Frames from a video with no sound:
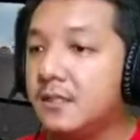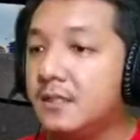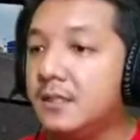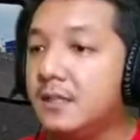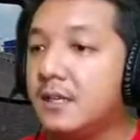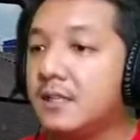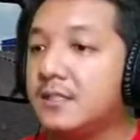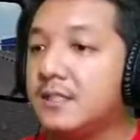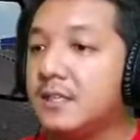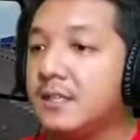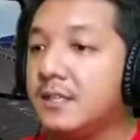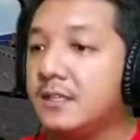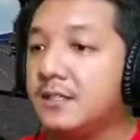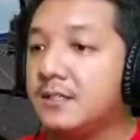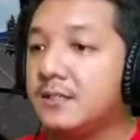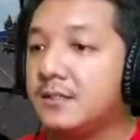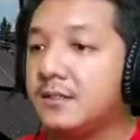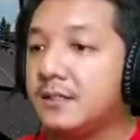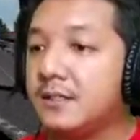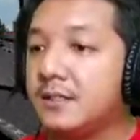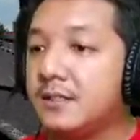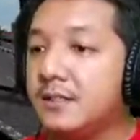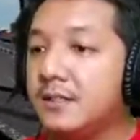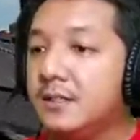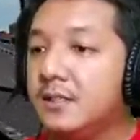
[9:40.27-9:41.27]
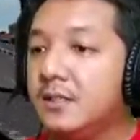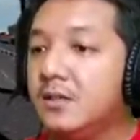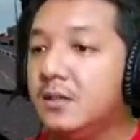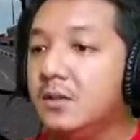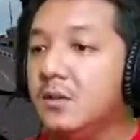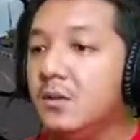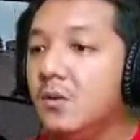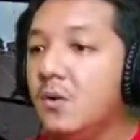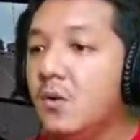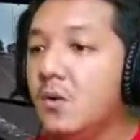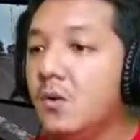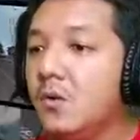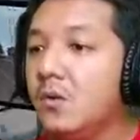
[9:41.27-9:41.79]
Sinar Jaya coy
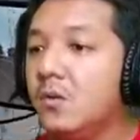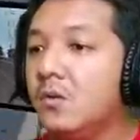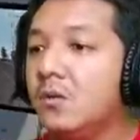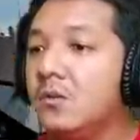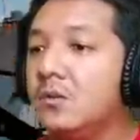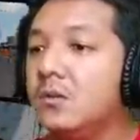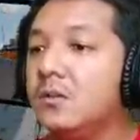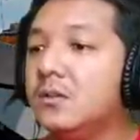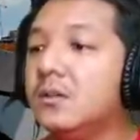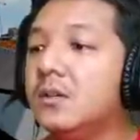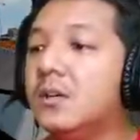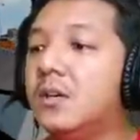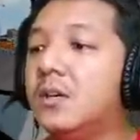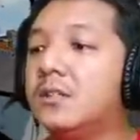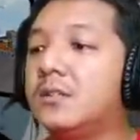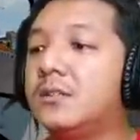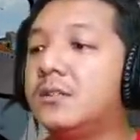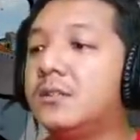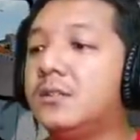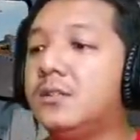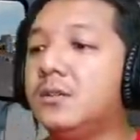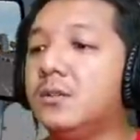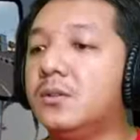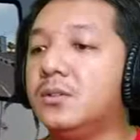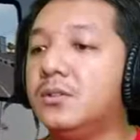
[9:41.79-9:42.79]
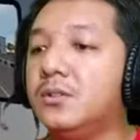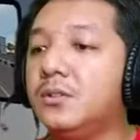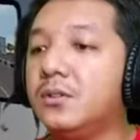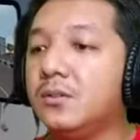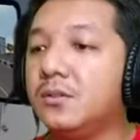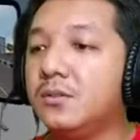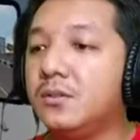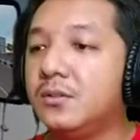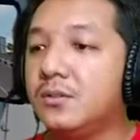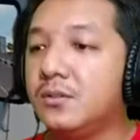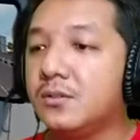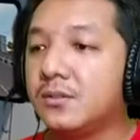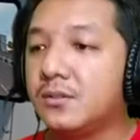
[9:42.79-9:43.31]
uh, waduh
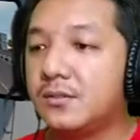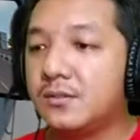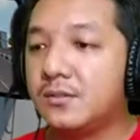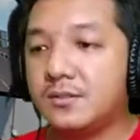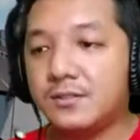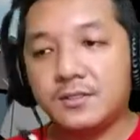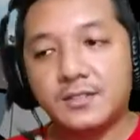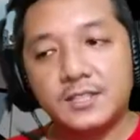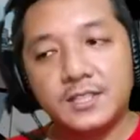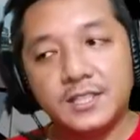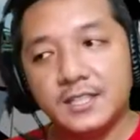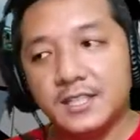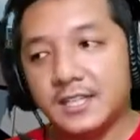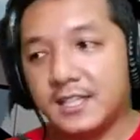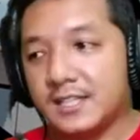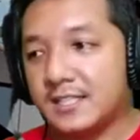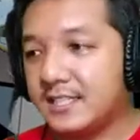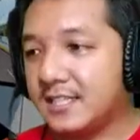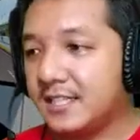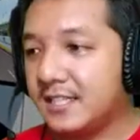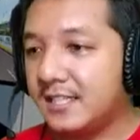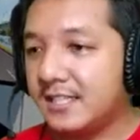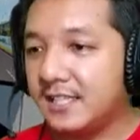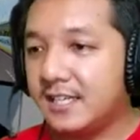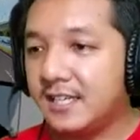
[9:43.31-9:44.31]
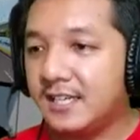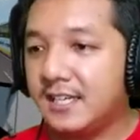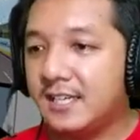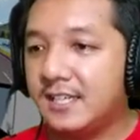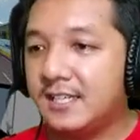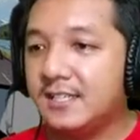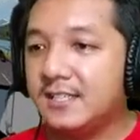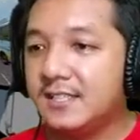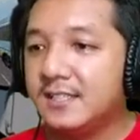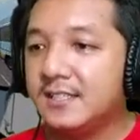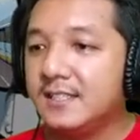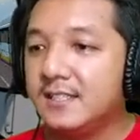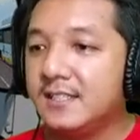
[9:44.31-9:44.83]
nyerutuk Sinar Jaya
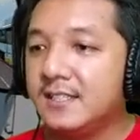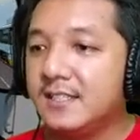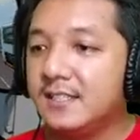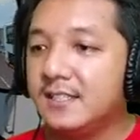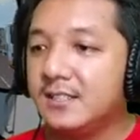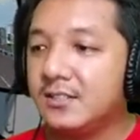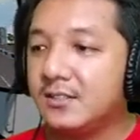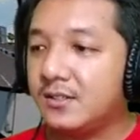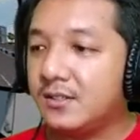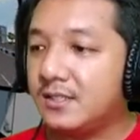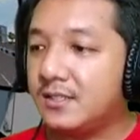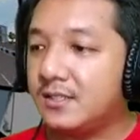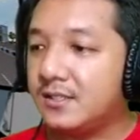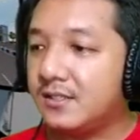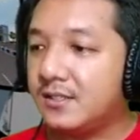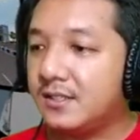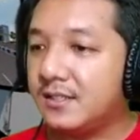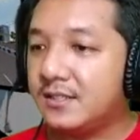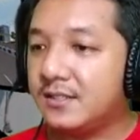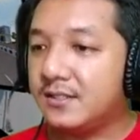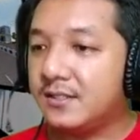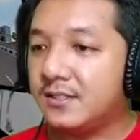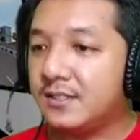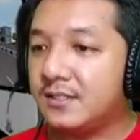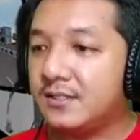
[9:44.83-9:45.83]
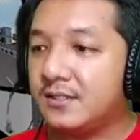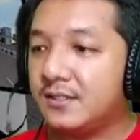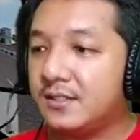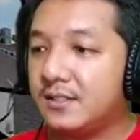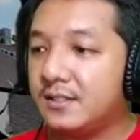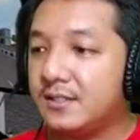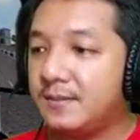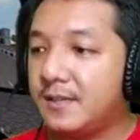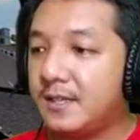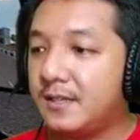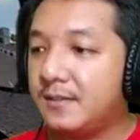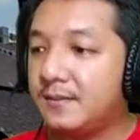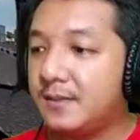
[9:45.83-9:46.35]
sorry coy sorry
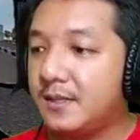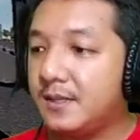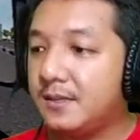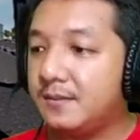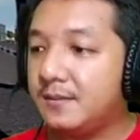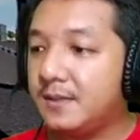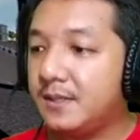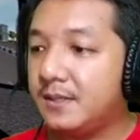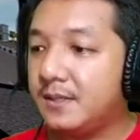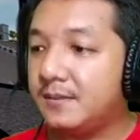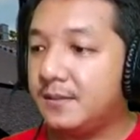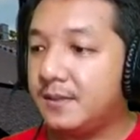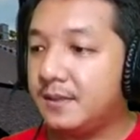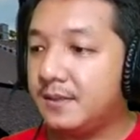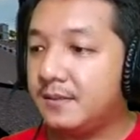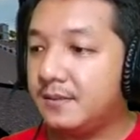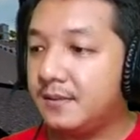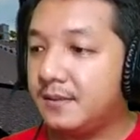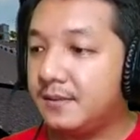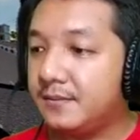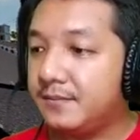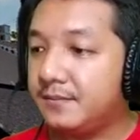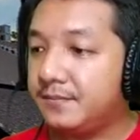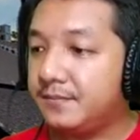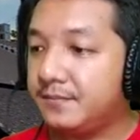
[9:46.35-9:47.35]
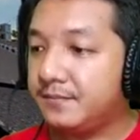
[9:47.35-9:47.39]
sorry maaf maaf maaf, maaf.